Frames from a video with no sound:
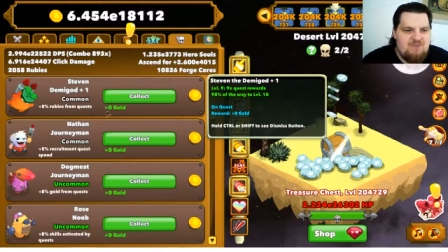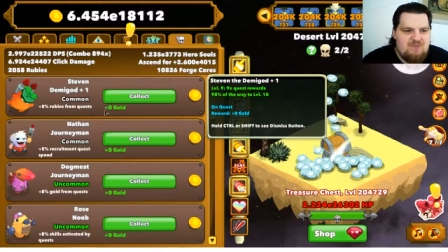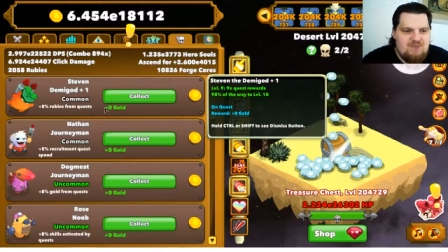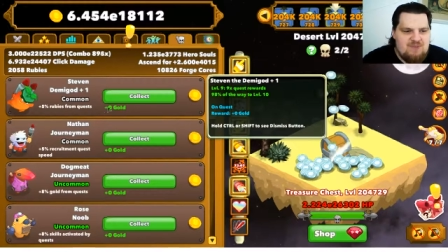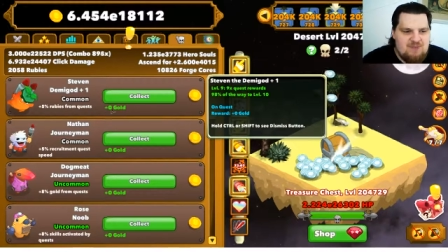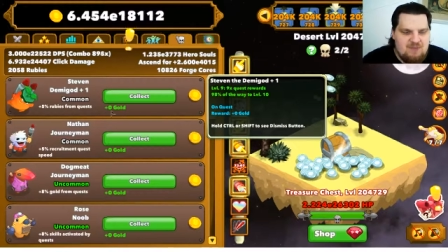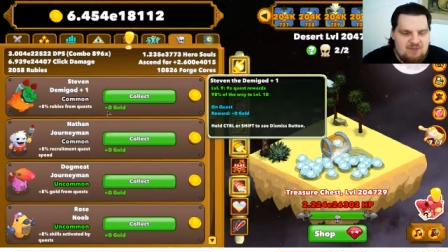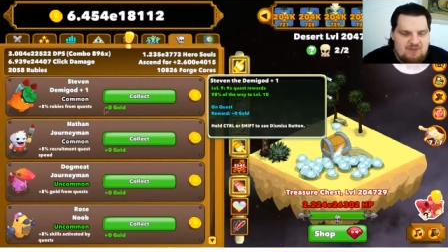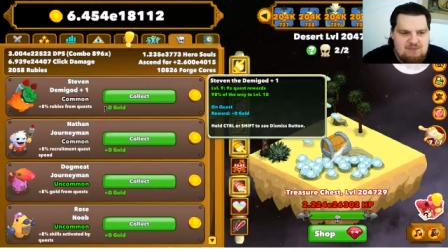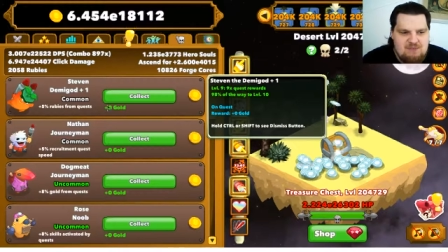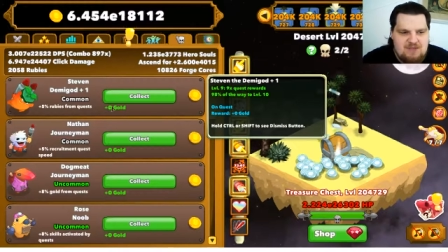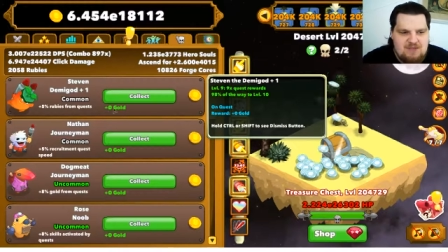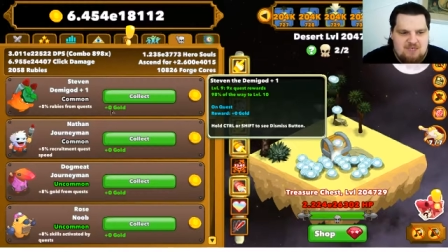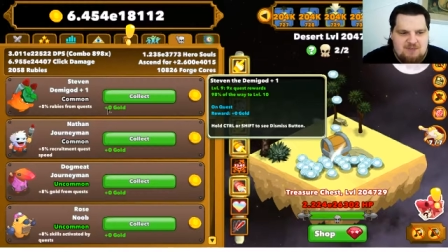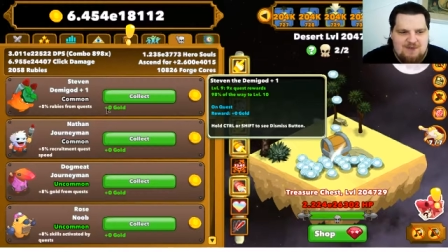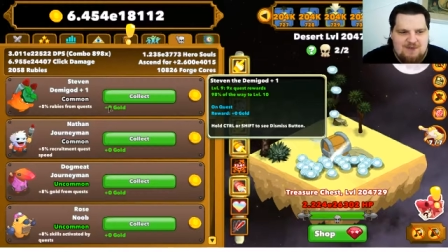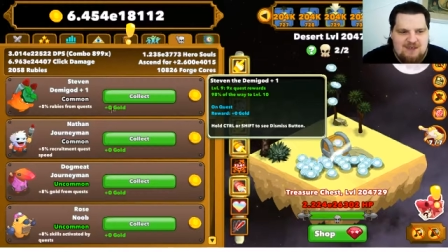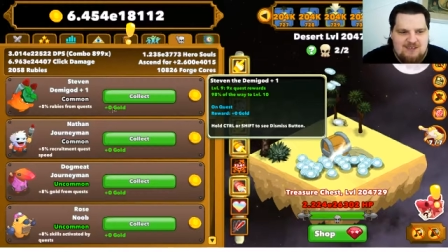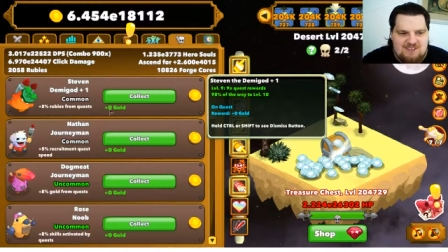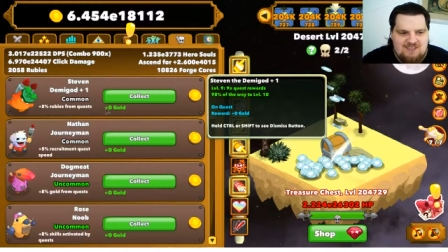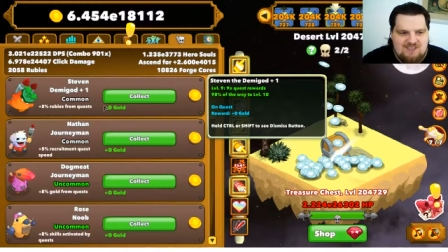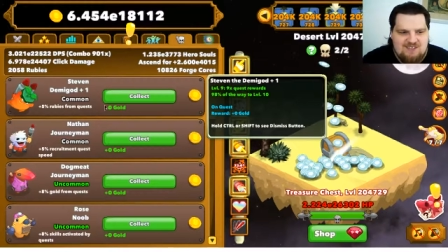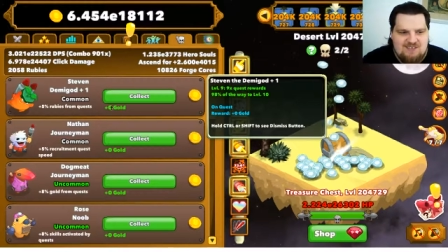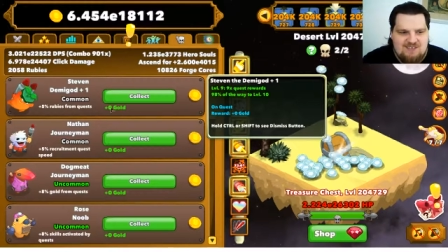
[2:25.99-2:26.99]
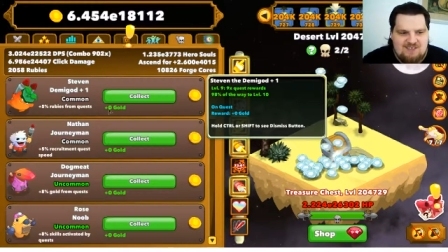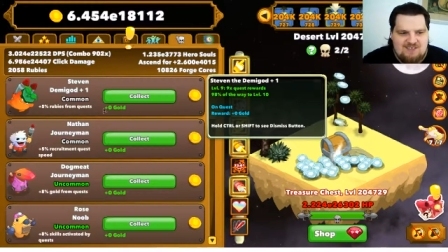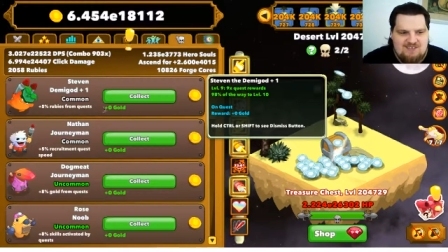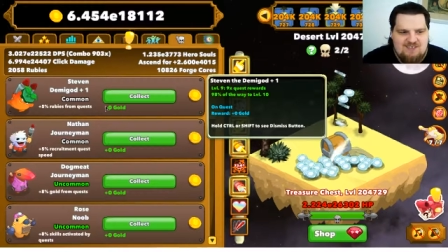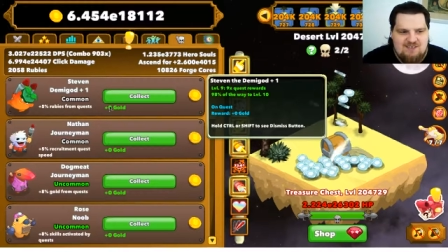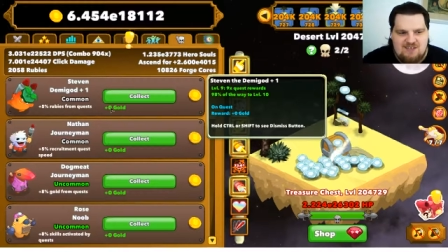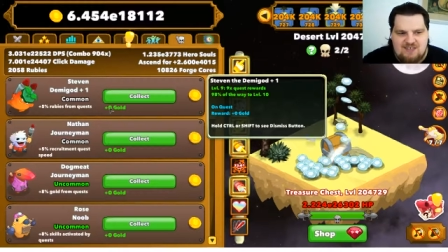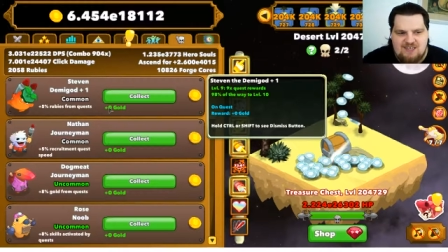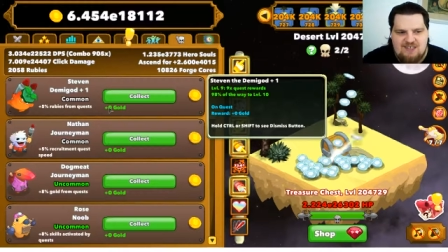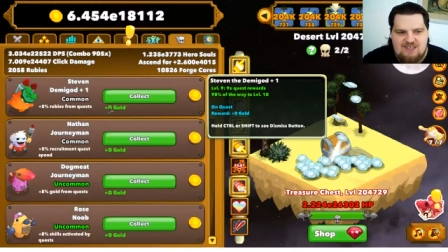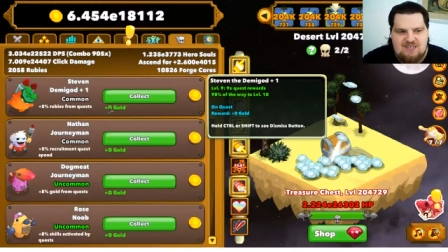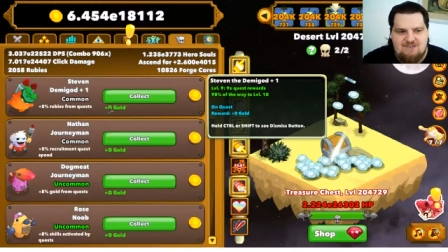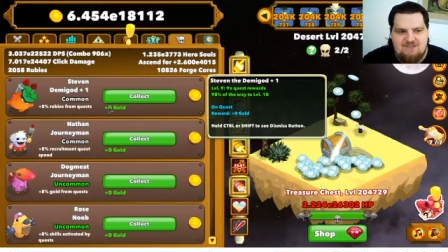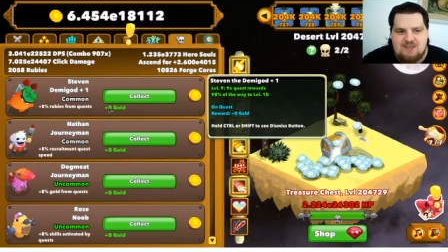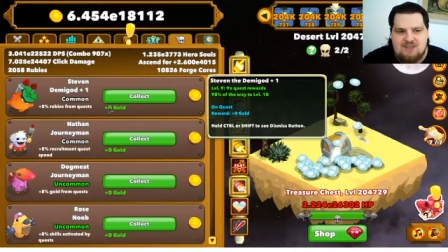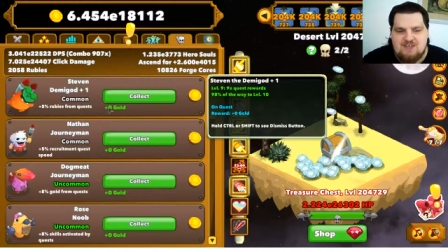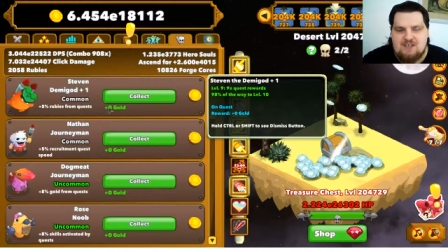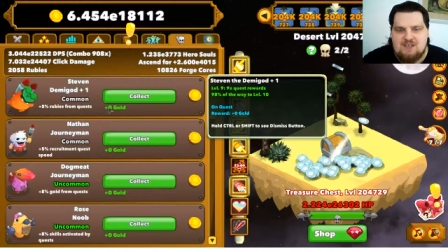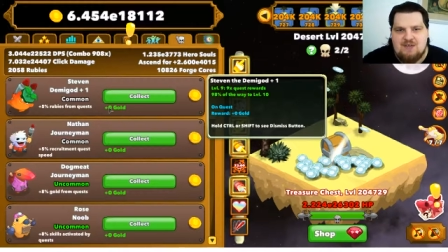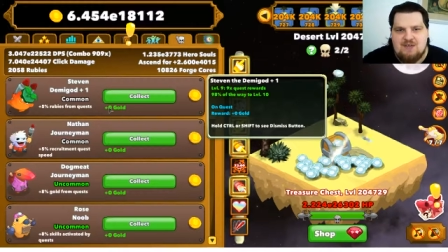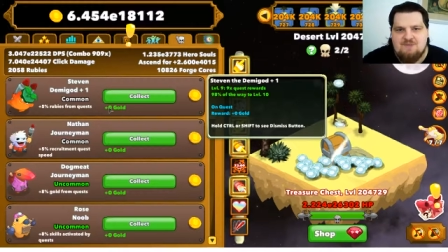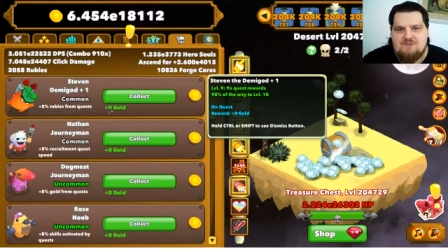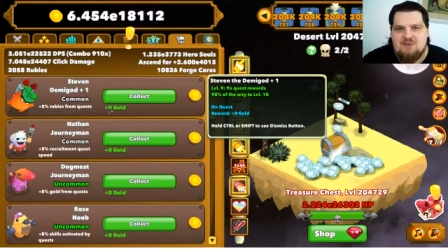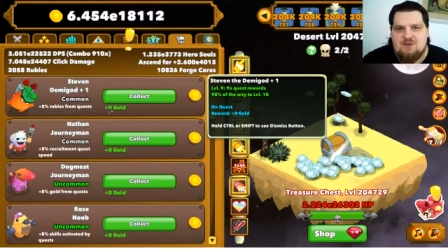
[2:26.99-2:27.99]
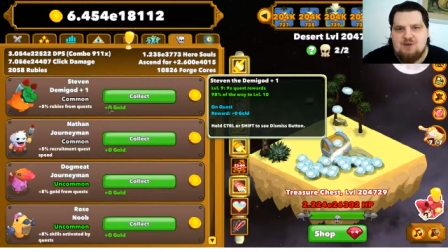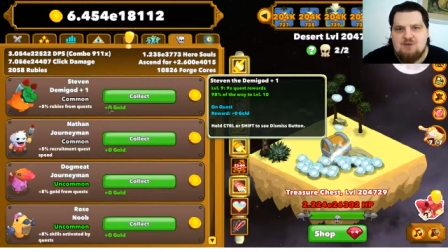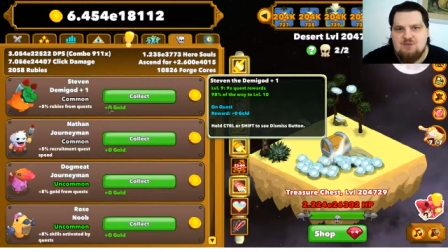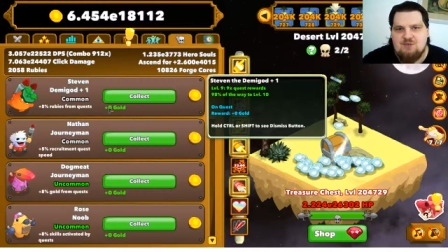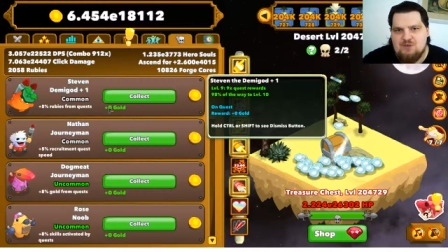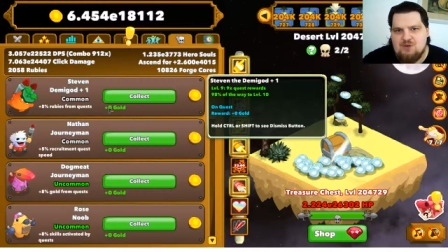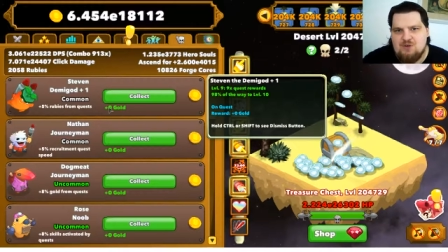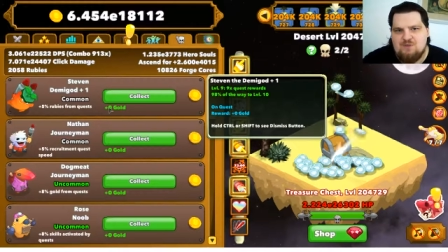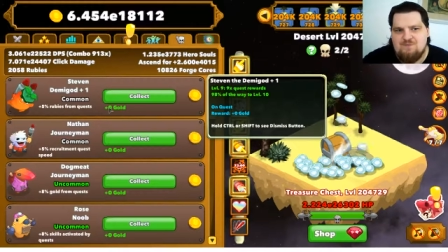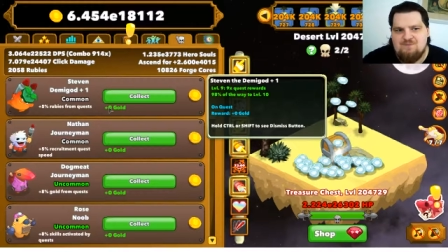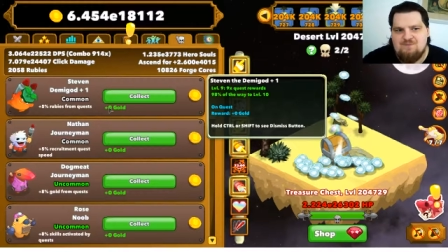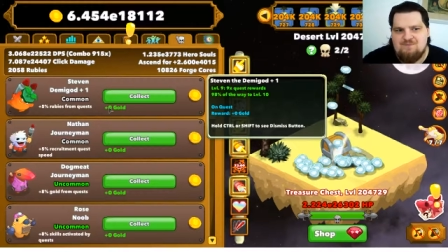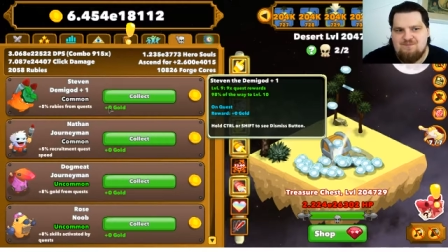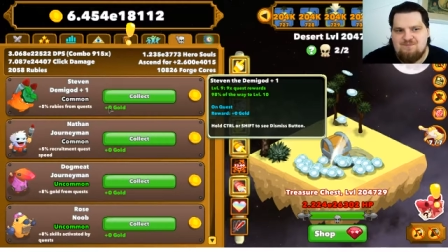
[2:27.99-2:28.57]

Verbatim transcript: Und dementsprechend geht der Wert halt einfach auf Null.